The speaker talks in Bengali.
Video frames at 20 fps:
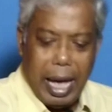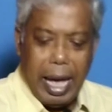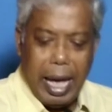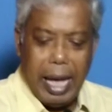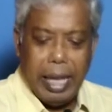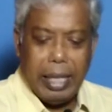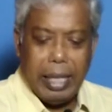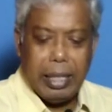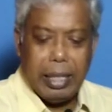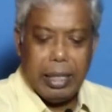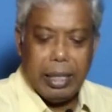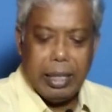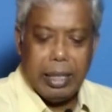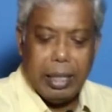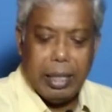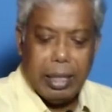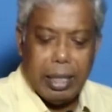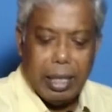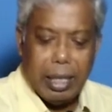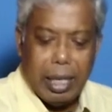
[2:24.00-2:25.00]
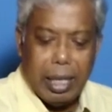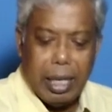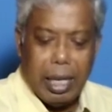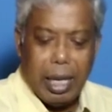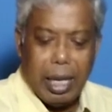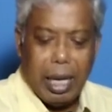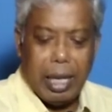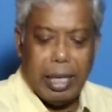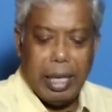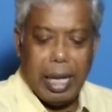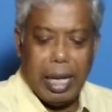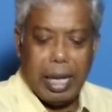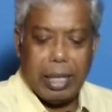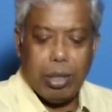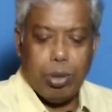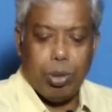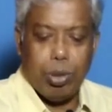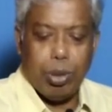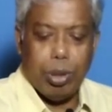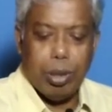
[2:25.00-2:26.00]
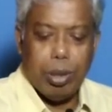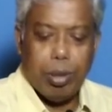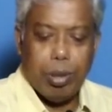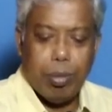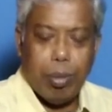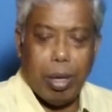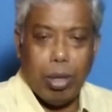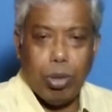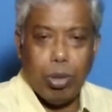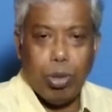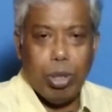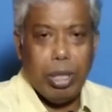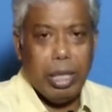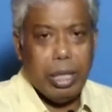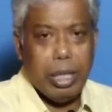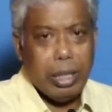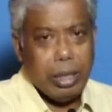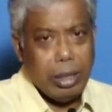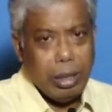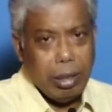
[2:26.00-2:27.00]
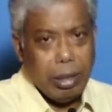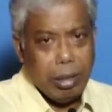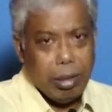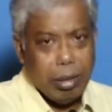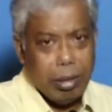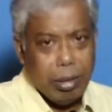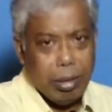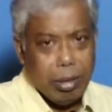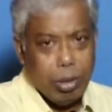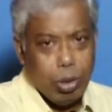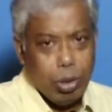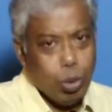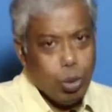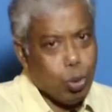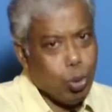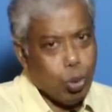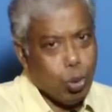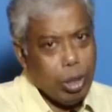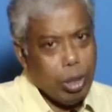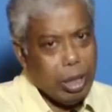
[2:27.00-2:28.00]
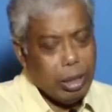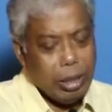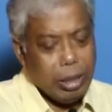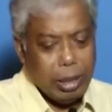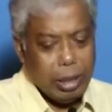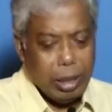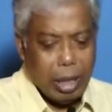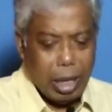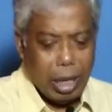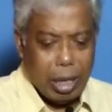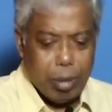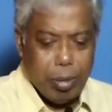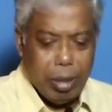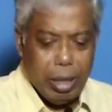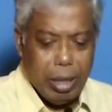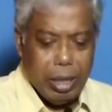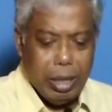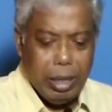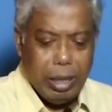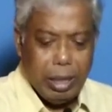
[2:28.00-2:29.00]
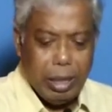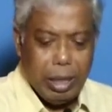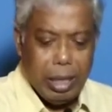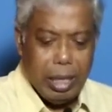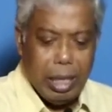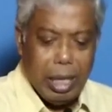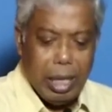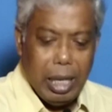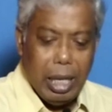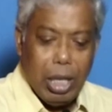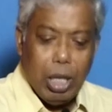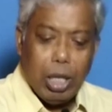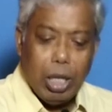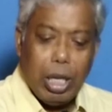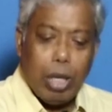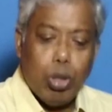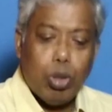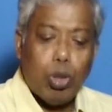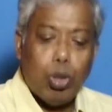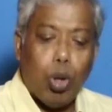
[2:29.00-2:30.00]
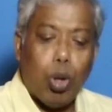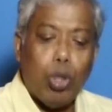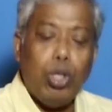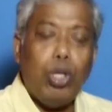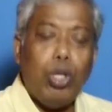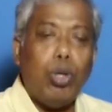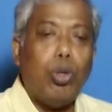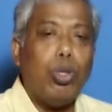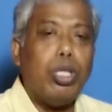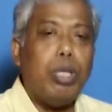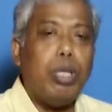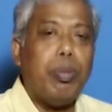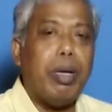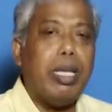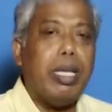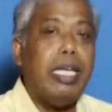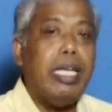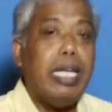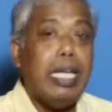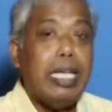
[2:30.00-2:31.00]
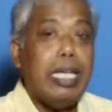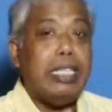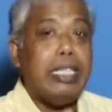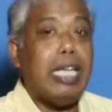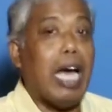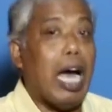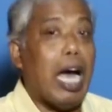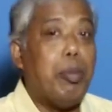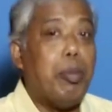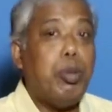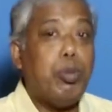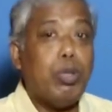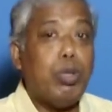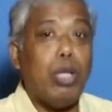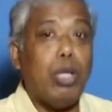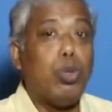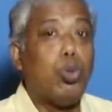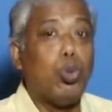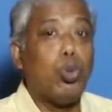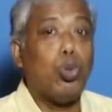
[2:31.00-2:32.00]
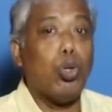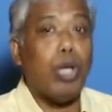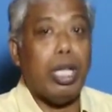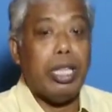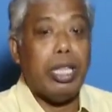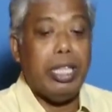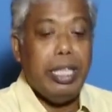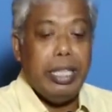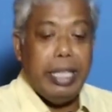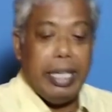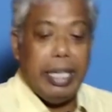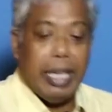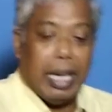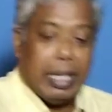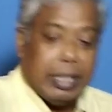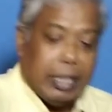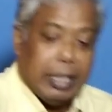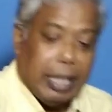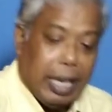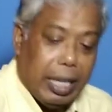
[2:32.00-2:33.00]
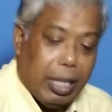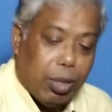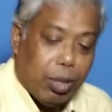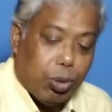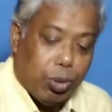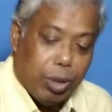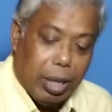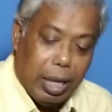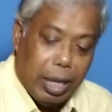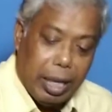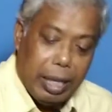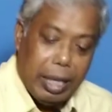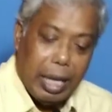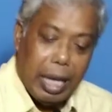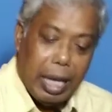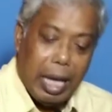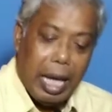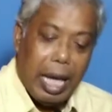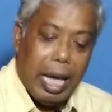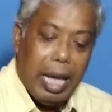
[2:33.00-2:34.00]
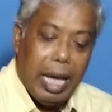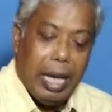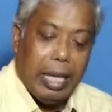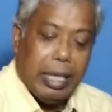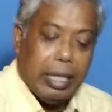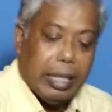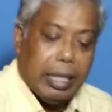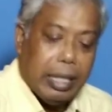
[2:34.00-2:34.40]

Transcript: এক আর এক দুই ভালো করে দেখেছেন দুটোই আছে আরেকবার দেখে নিন কেন সন্দেহ হতে পারে যে আমি বোধ দুটো নয় তিনটেই রাখছি এরকম এই এক